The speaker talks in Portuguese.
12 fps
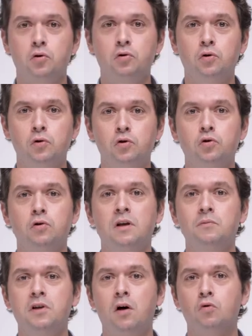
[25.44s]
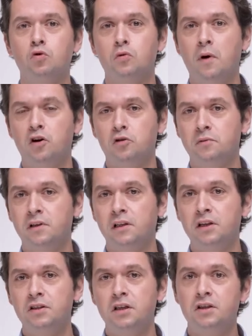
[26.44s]
conteúdos, escolhemos alguns dos maiores
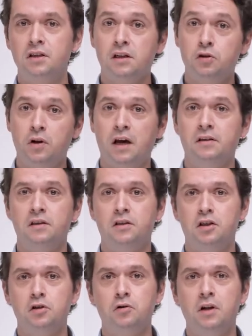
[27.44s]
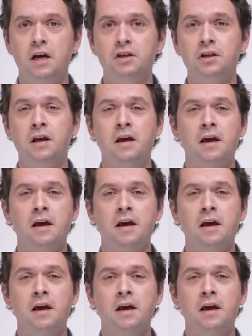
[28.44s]
especialistas, nacionais e internacionais,